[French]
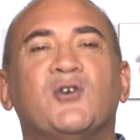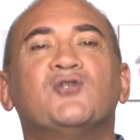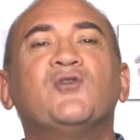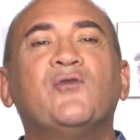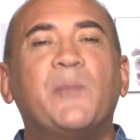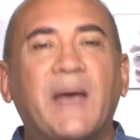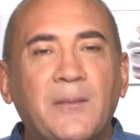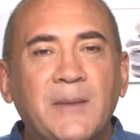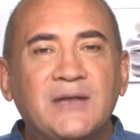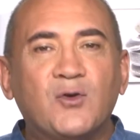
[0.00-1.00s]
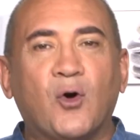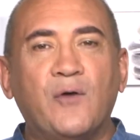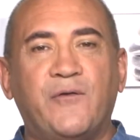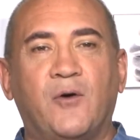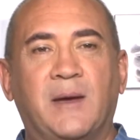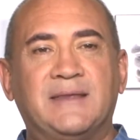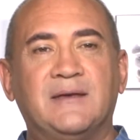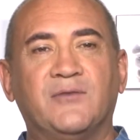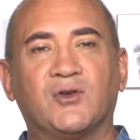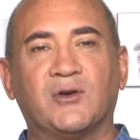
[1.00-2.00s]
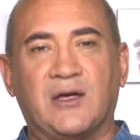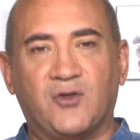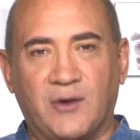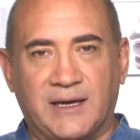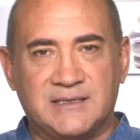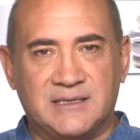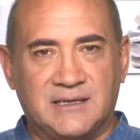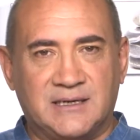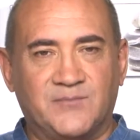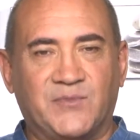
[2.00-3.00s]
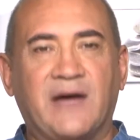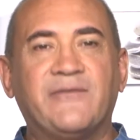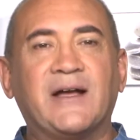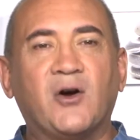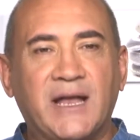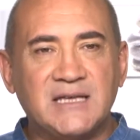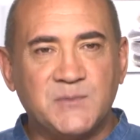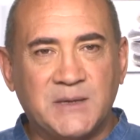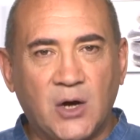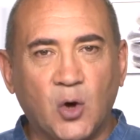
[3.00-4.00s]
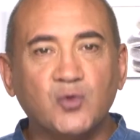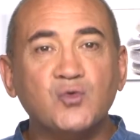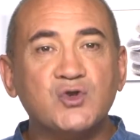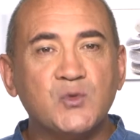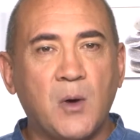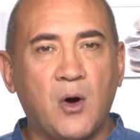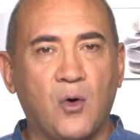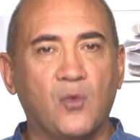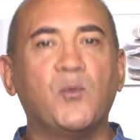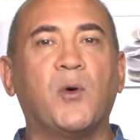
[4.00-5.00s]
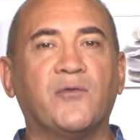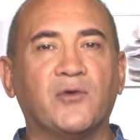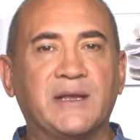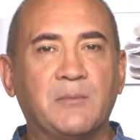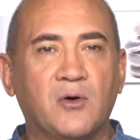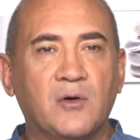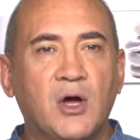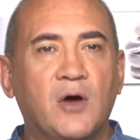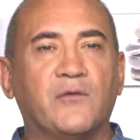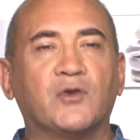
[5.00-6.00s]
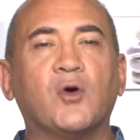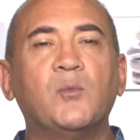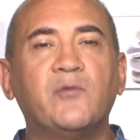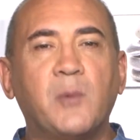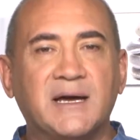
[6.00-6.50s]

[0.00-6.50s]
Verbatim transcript: Je vous permets de reformater votre cage thoracique afin qu'en inspirant doucement ou profondément, votre mouvement